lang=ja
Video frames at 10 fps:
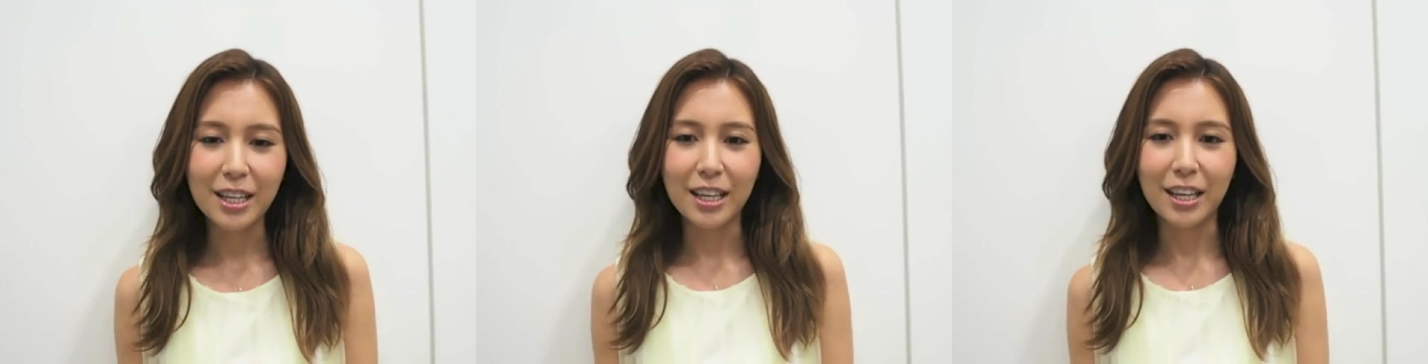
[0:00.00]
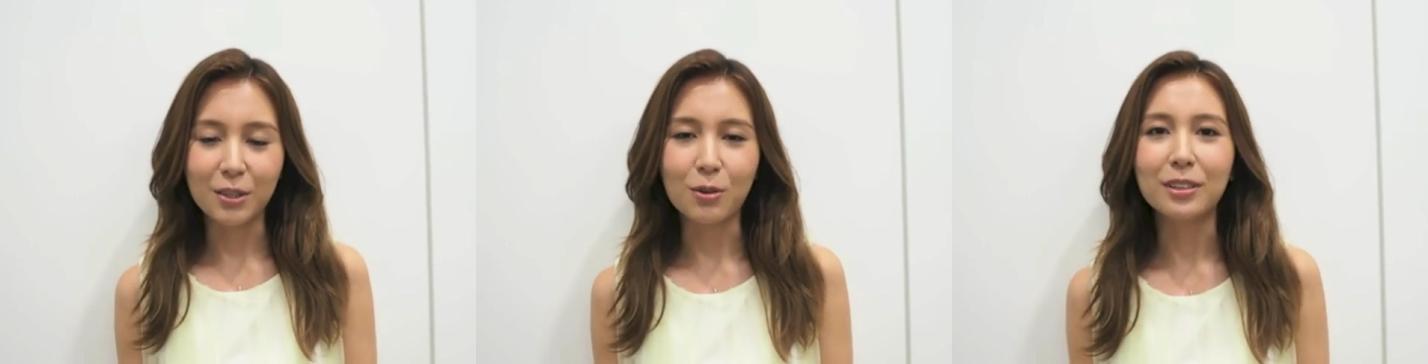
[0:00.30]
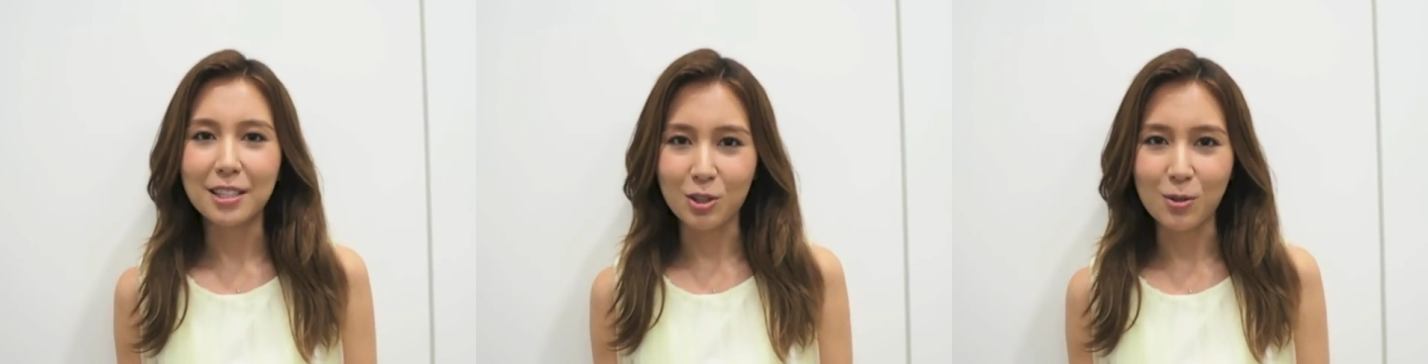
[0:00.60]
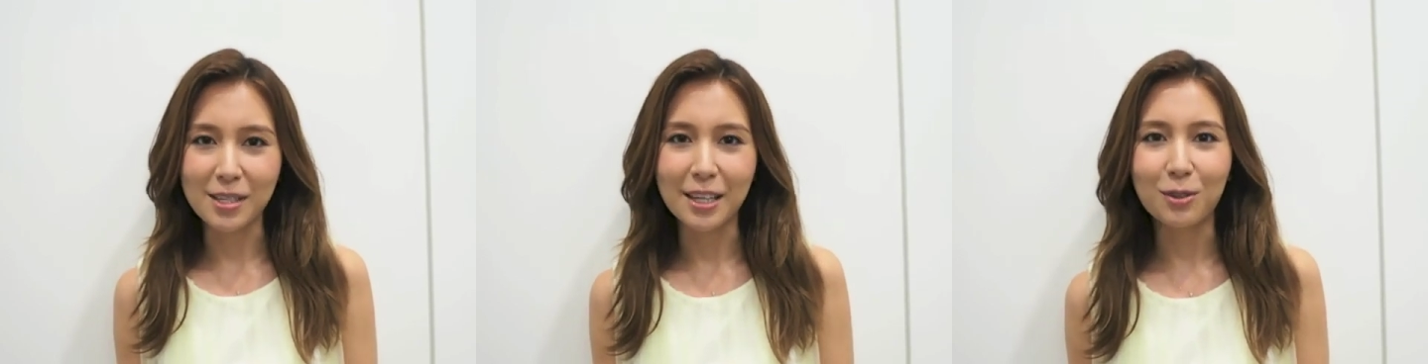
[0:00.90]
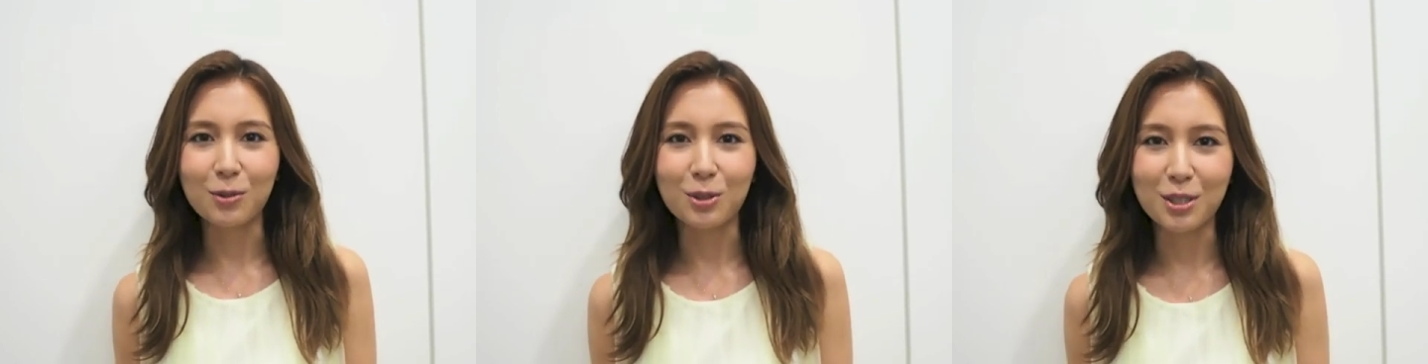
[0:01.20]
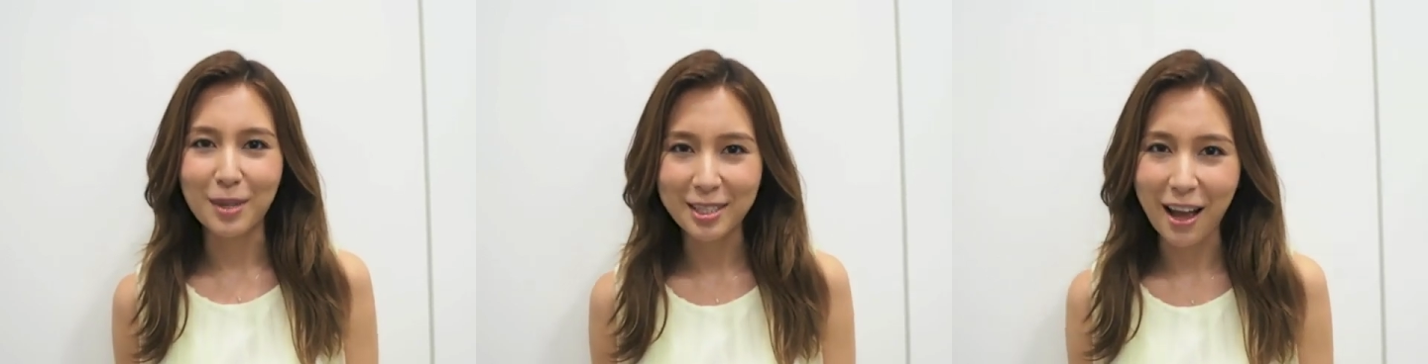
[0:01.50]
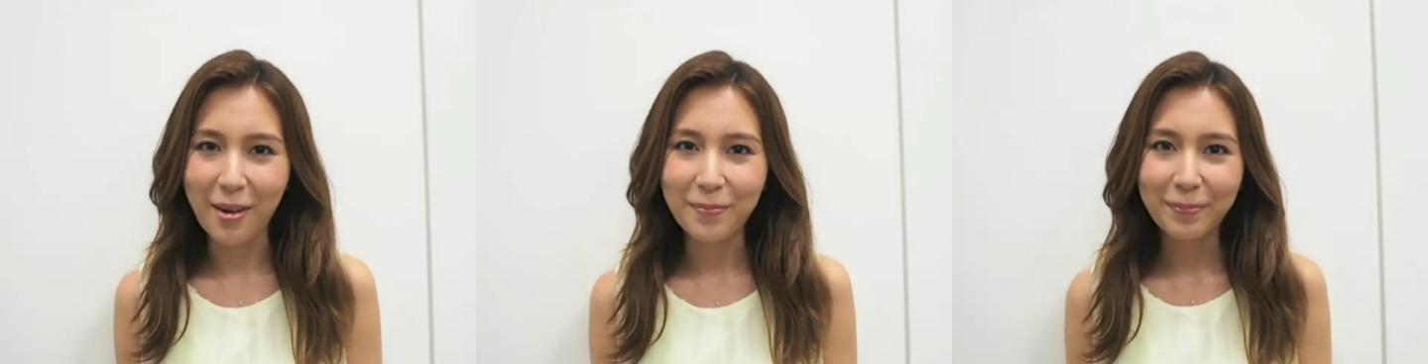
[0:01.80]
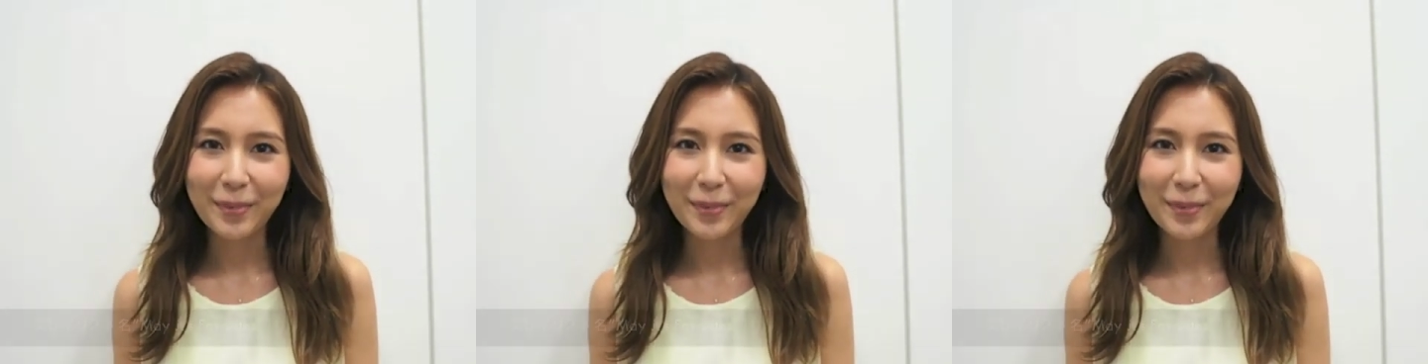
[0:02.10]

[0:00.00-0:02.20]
えー、曲たちを選曲しました。